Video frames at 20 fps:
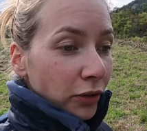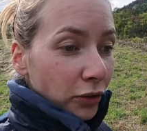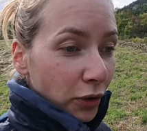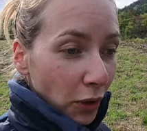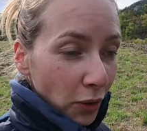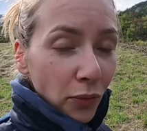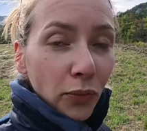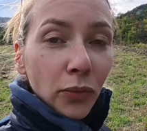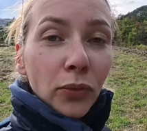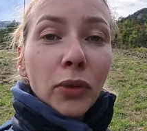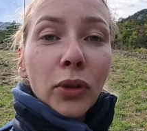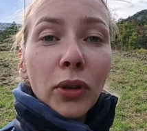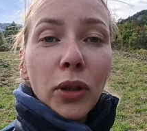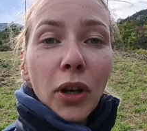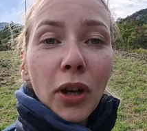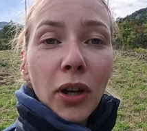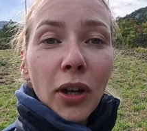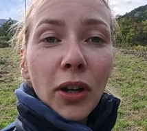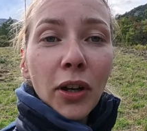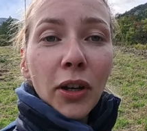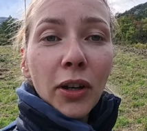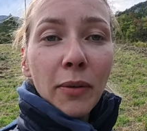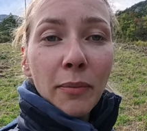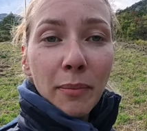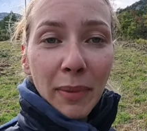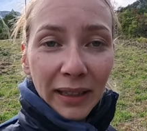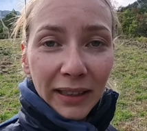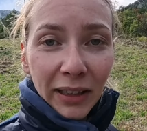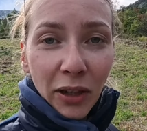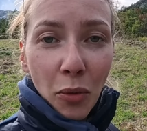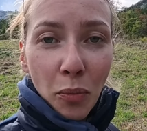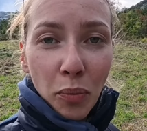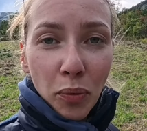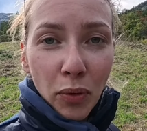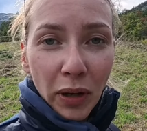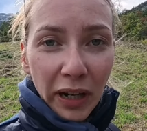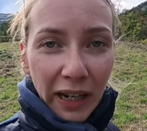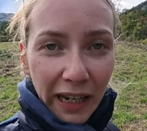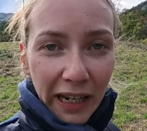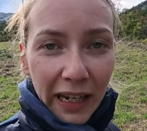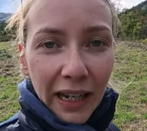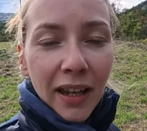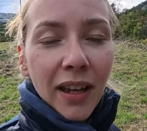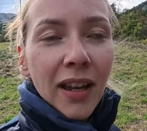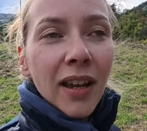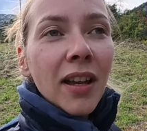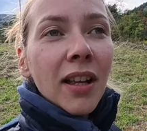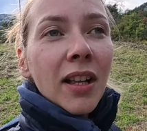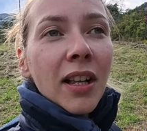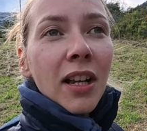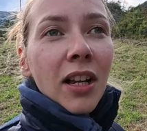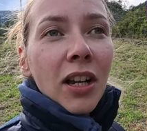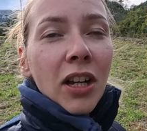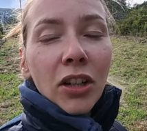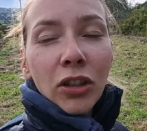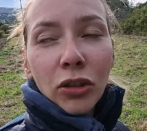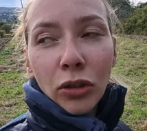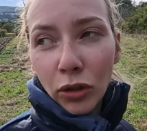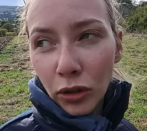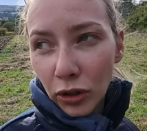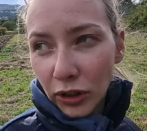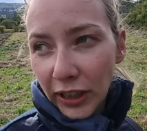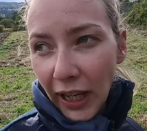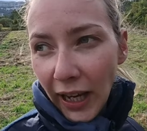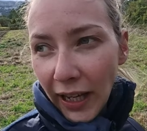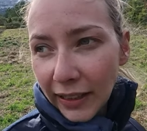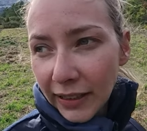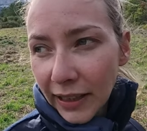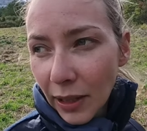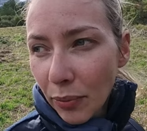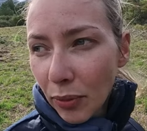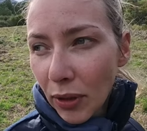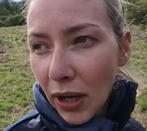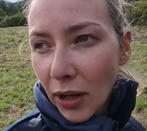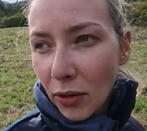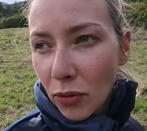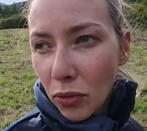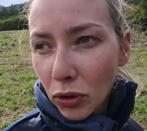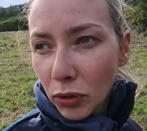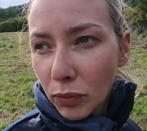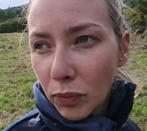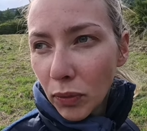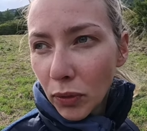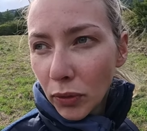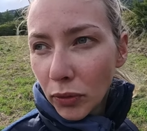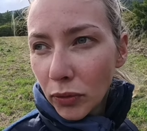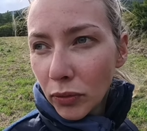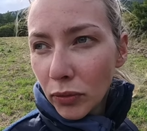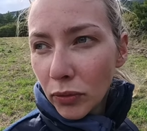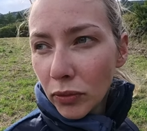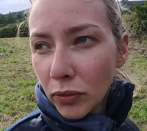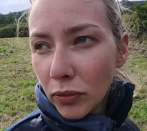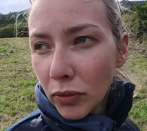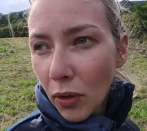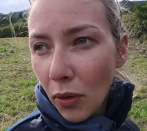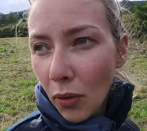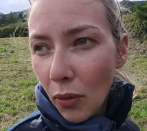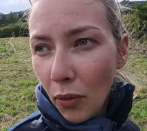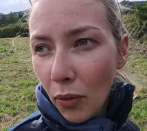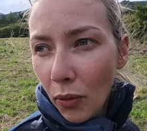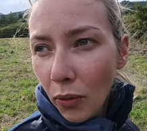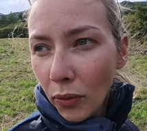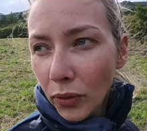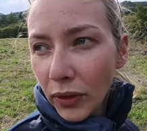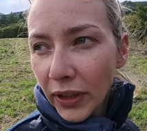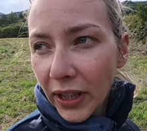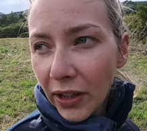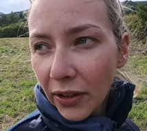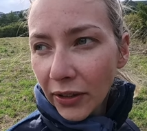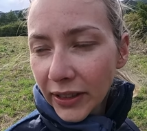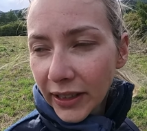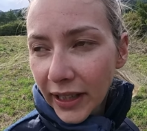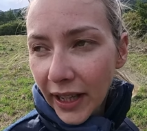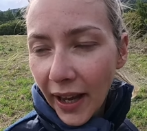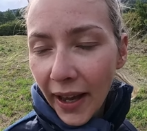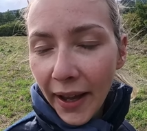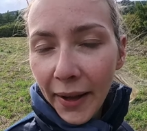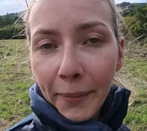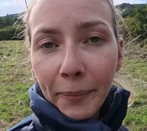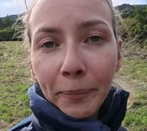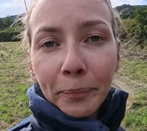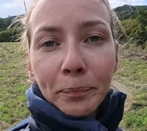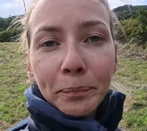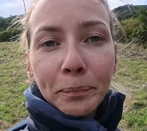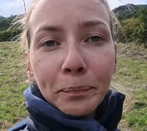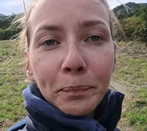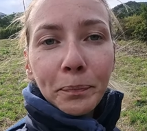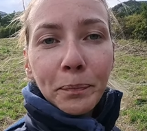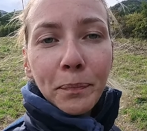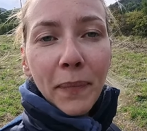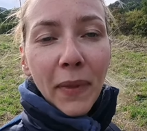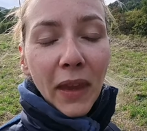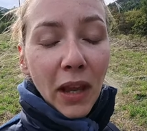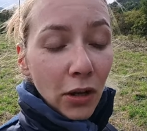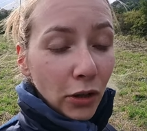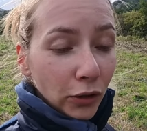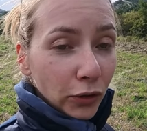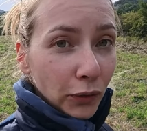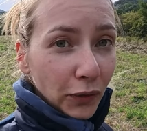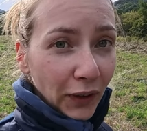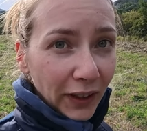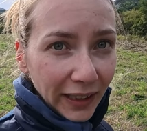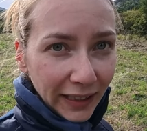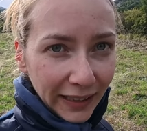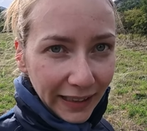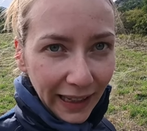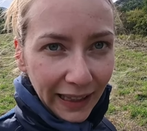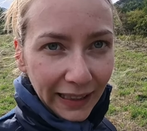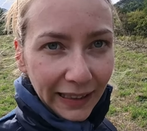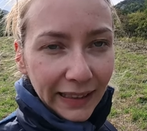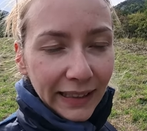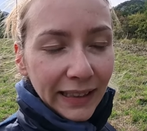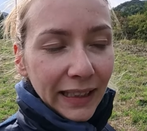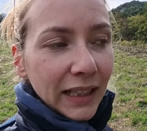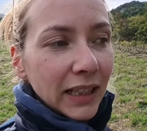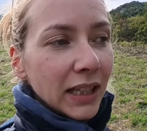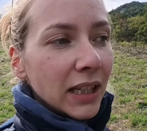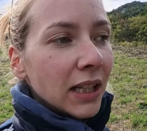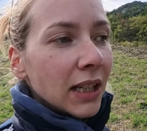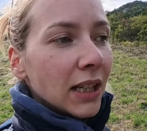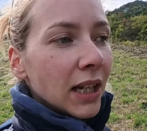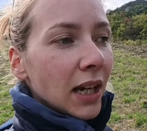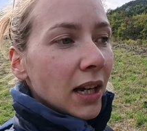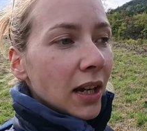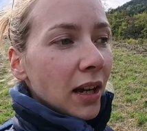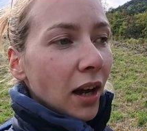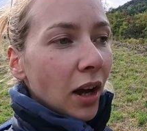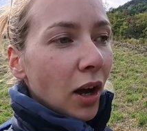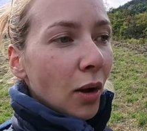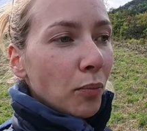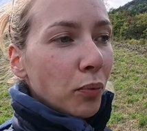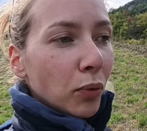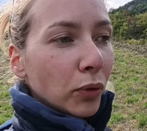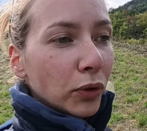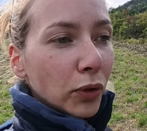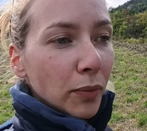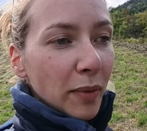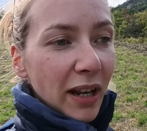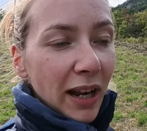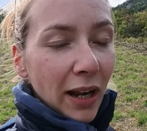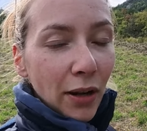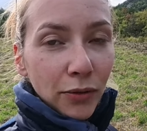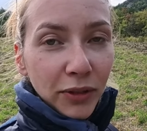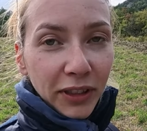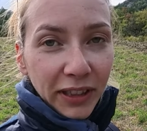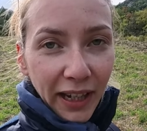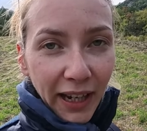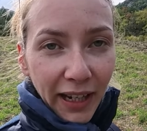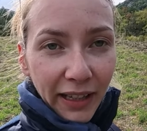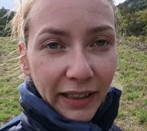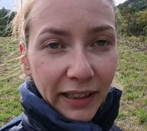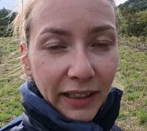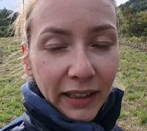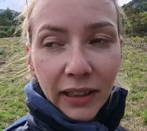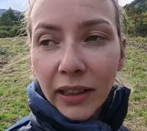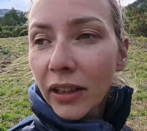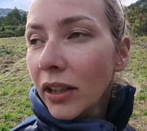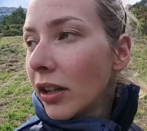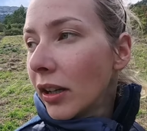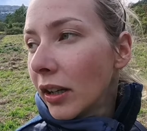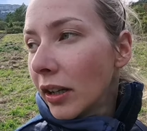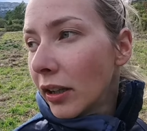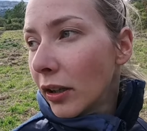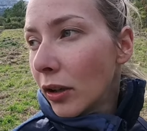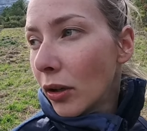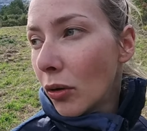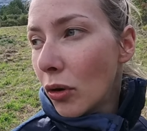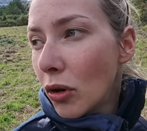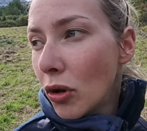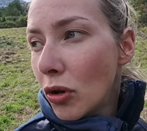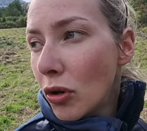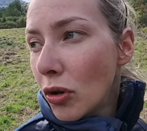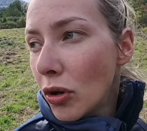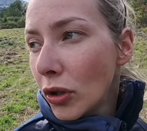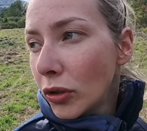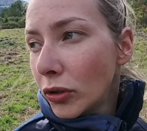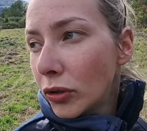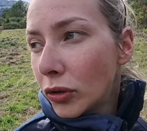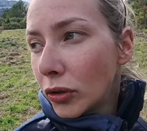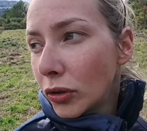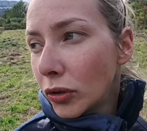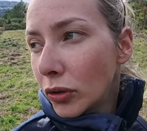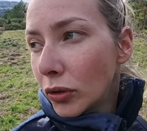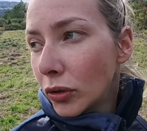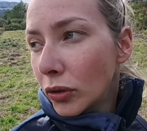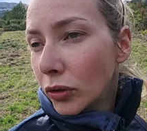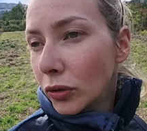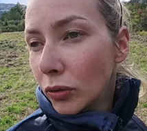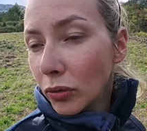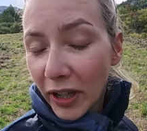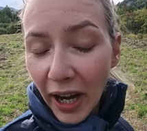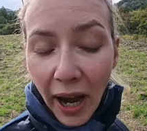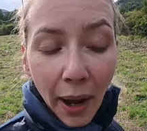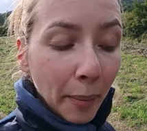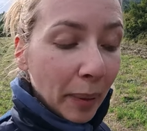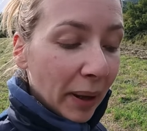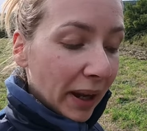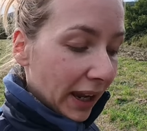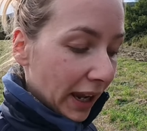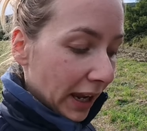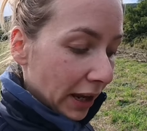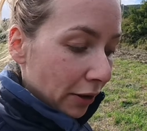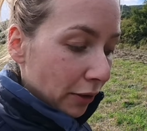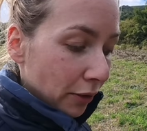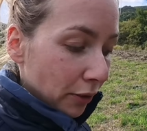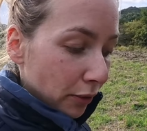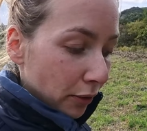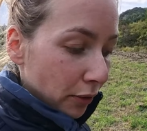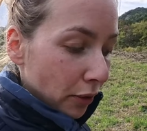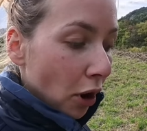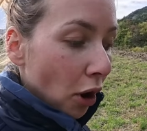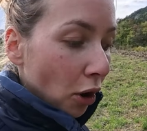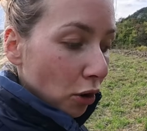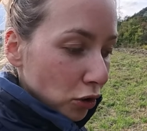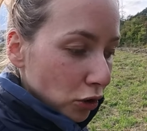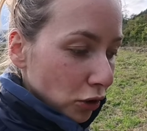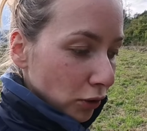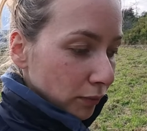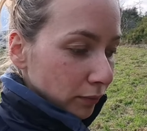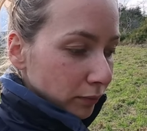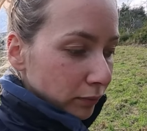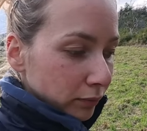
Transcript: Donc, météo pourrie, ça reste un peu la course pour nous. On est en train de faire des tests pour semer la luzerne au lieu de. donc après Orge.